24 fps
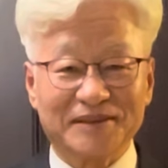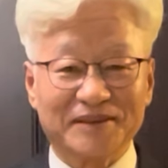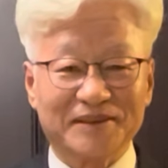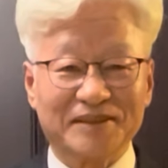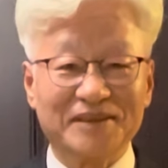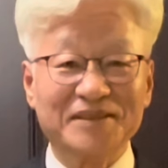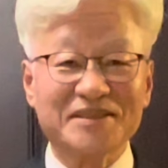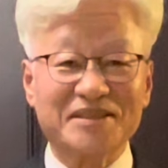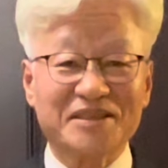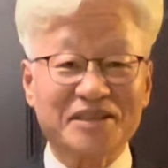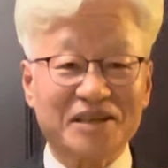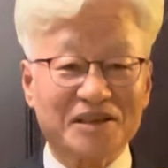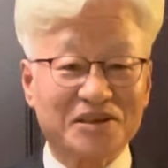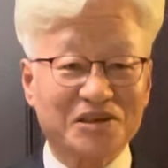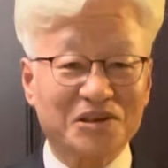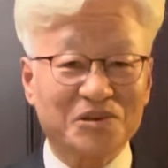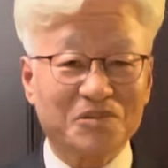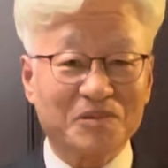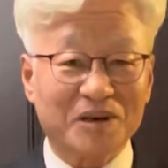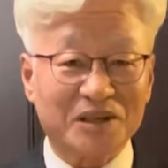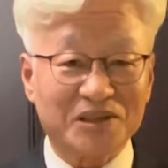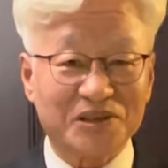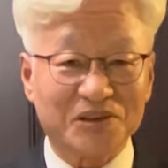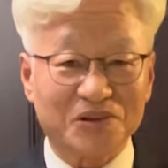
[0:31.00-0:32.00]

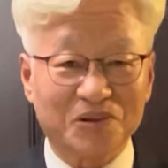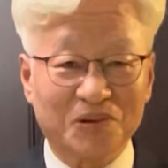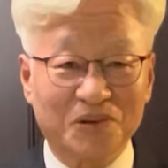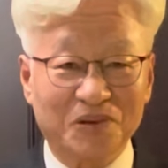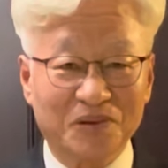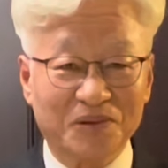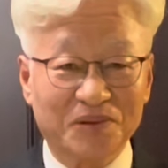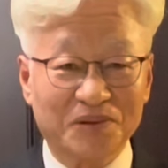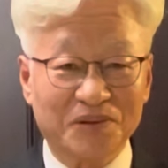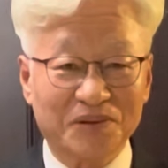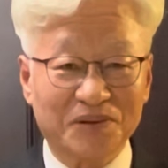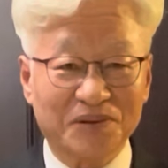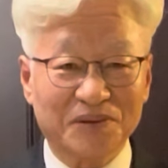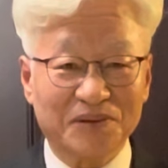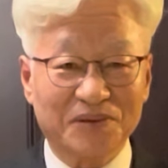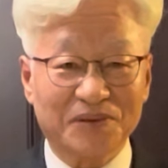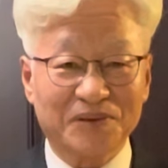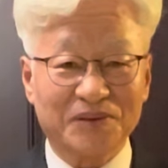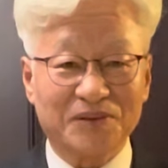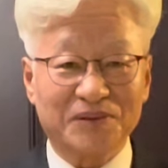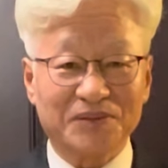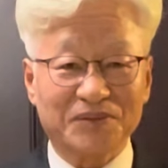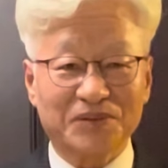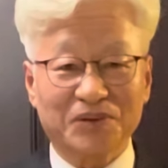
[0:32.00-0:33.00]
언짢기도 하시고
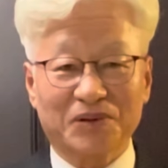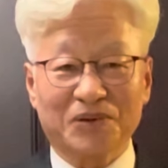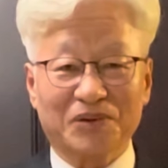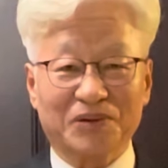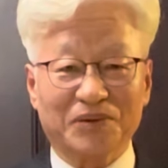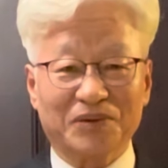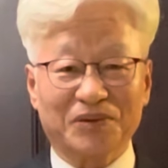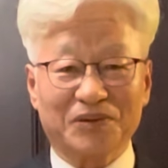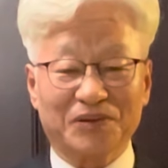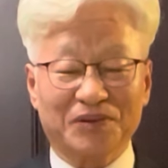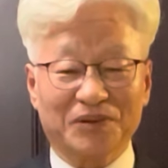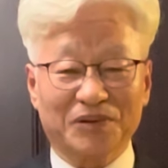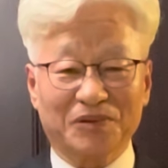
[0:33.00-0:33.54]
또